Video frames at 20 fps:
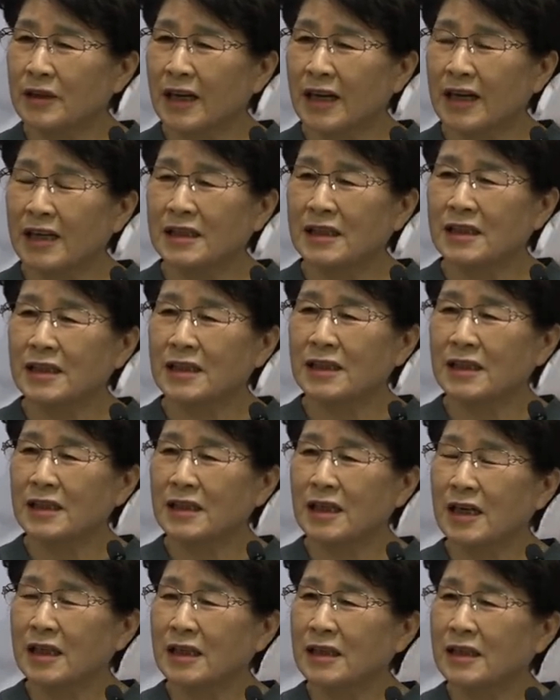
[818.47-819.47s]

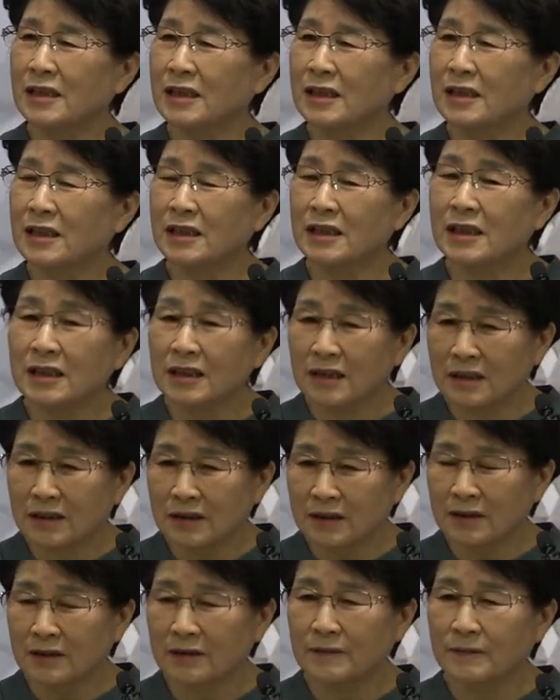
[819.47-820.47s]
탄식하는
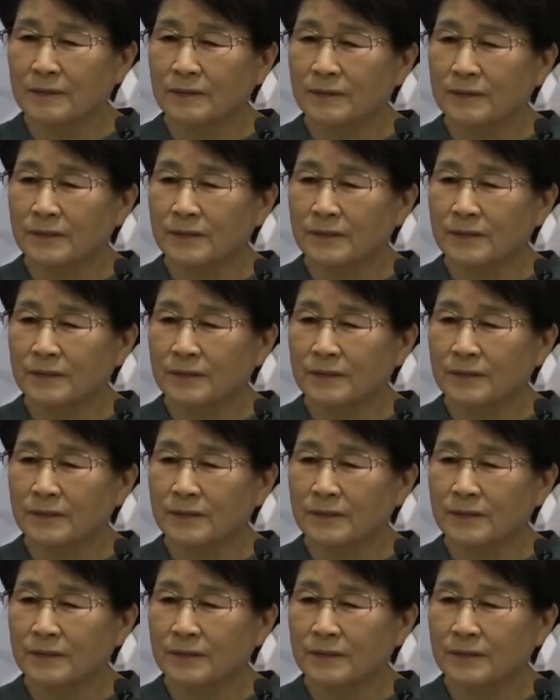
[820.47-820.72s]
그들은